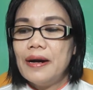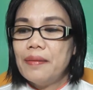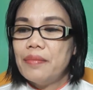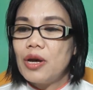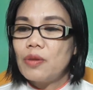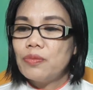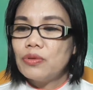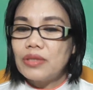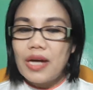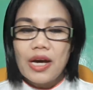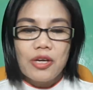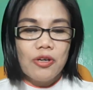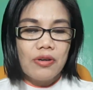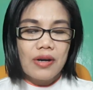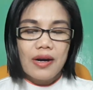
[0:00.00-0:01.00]
meron po
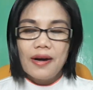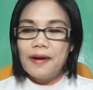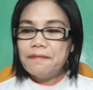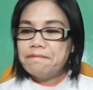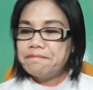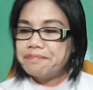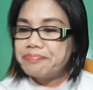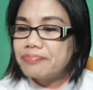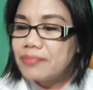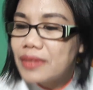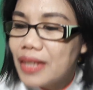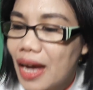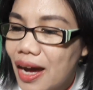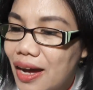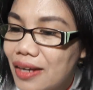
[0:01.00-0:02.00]
tayong, um,
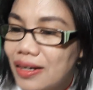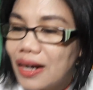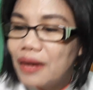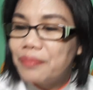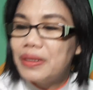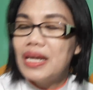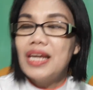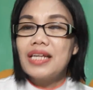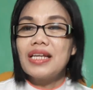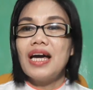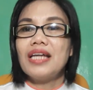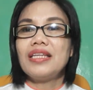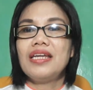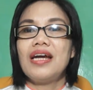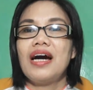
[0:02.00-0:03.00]
yan, uh, binalik
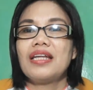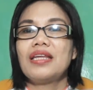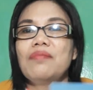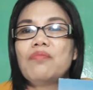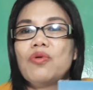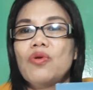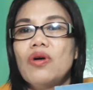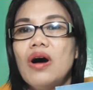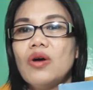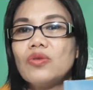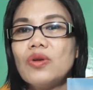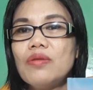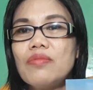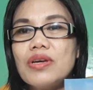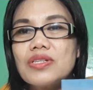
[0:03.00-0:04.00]
natin ang ating book, How to
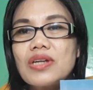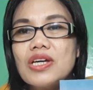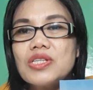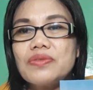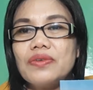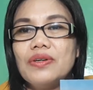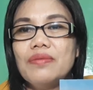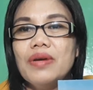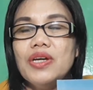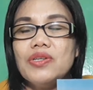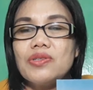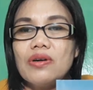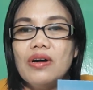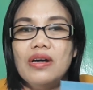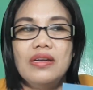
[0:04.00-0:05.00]
Embrace
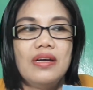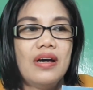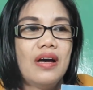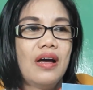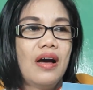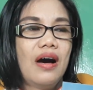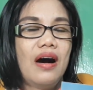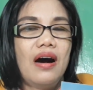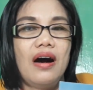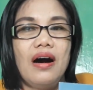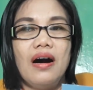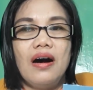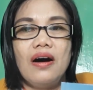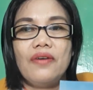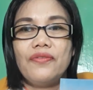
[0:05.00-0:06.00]
Transformation,
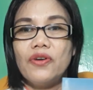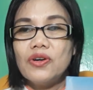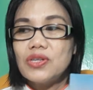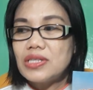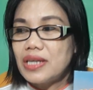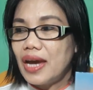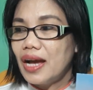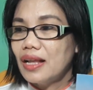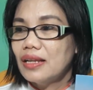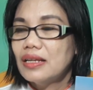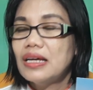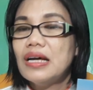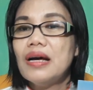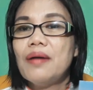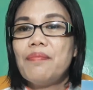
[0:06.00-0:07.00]
uh, for
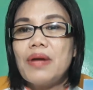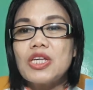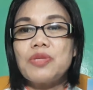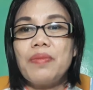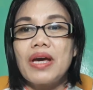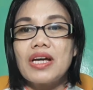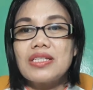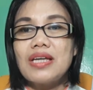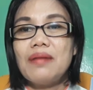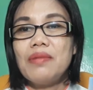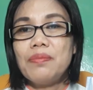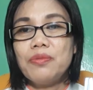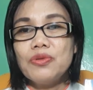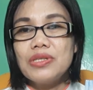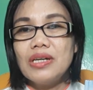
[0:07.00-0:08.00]
sale. Plus may
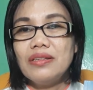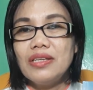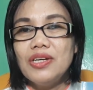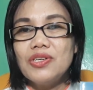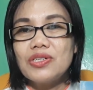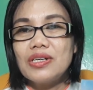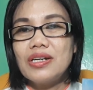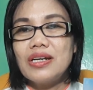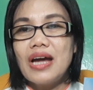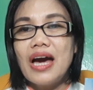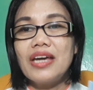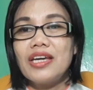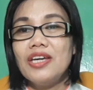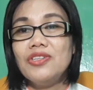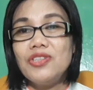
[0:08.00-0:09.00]
kasama po siyang t-shirt na
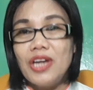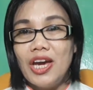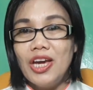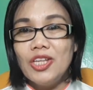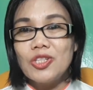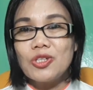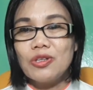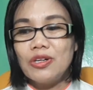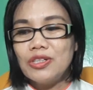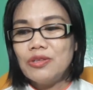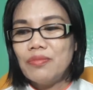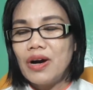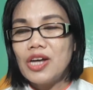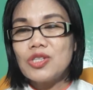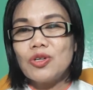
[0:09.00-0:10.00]
I can change, uh,
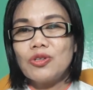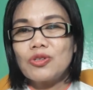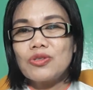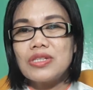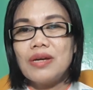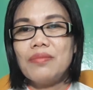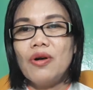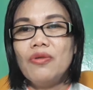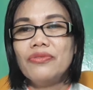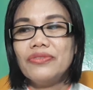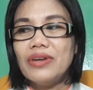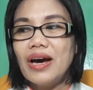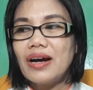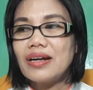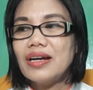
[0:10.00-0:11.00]
yung mga suot ko sa iba kong
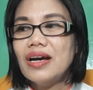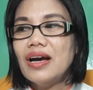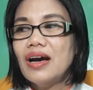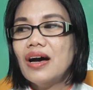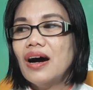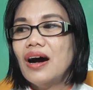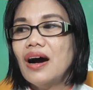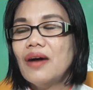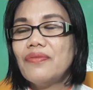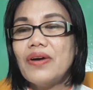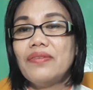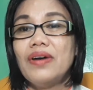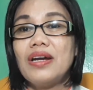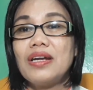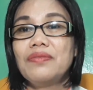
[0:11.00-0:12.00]
vlog uh, ah,
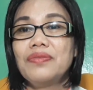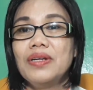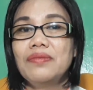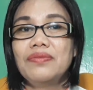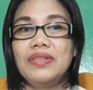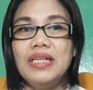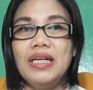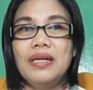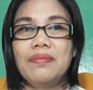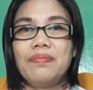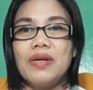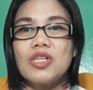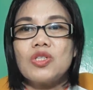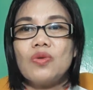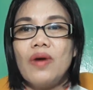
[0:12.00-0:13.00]
550
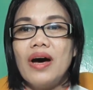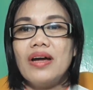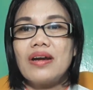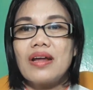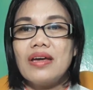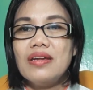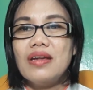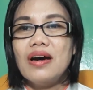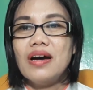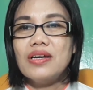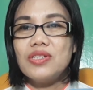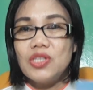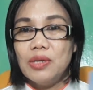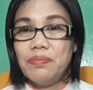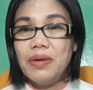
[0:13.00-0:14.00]
plus 200 na
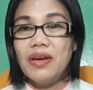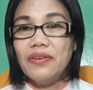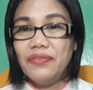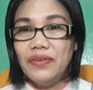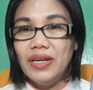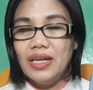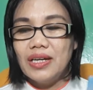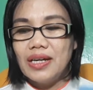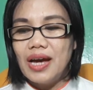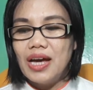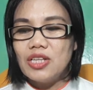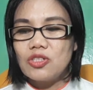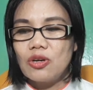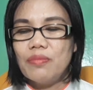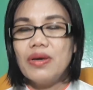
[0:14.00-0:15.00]
shipping fee.
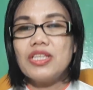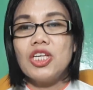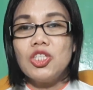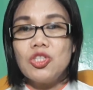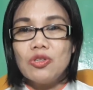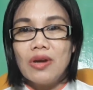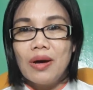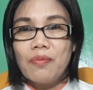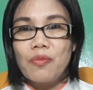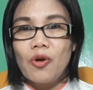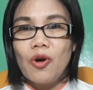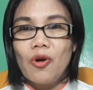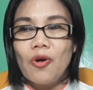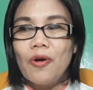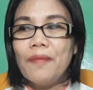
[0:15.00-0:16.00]
Ayan, so message nyo lang
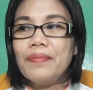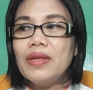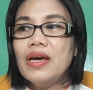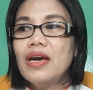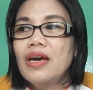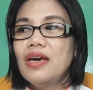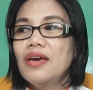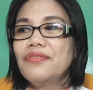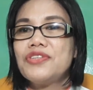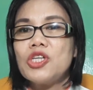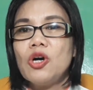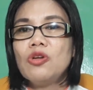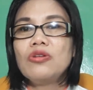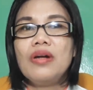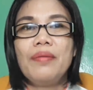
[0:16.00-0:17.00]
po ako. If
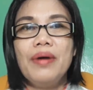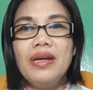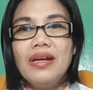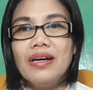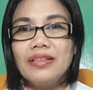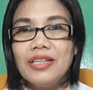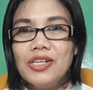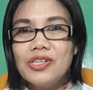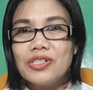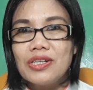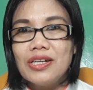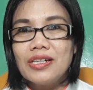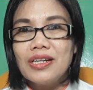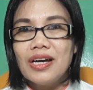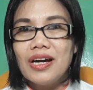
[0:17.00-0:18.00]
solo naman na
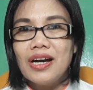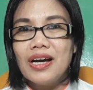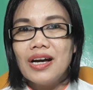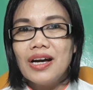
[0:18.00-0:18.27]
t-shirt na